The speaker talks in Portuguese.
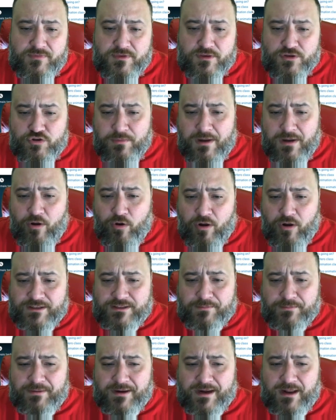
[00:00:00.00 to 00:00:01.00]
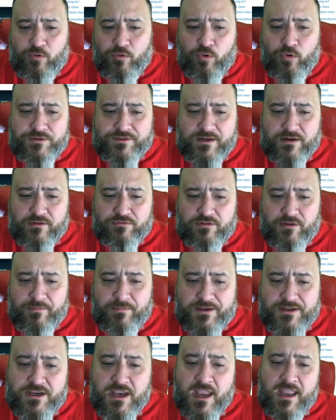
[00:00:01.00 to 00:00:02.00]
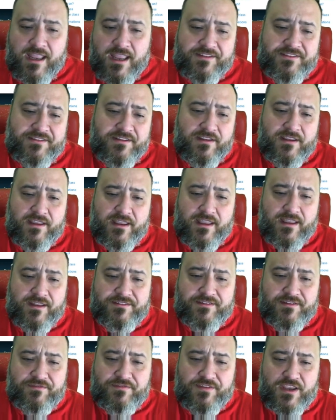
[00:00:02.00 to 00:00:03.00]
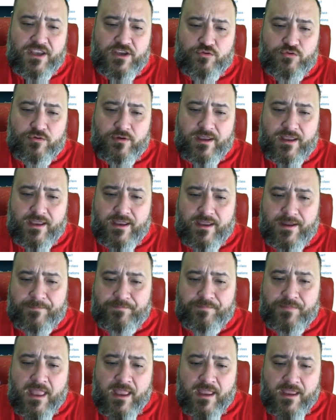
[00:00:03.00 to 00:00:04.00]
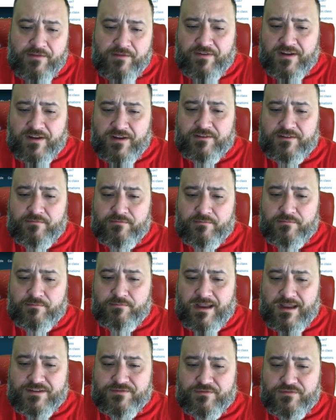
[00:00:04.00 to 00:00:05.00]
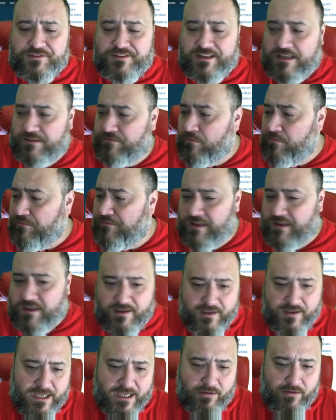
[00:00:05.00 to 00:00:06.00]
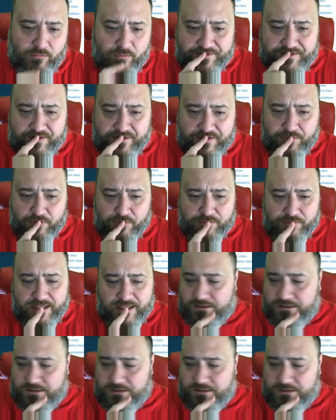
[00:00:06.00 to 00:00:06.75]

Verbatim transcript: de uma rota para outra, usualmente. Esse, esse vídeo é, faz em baixa velocidade. Vamos ver é, um exemplo da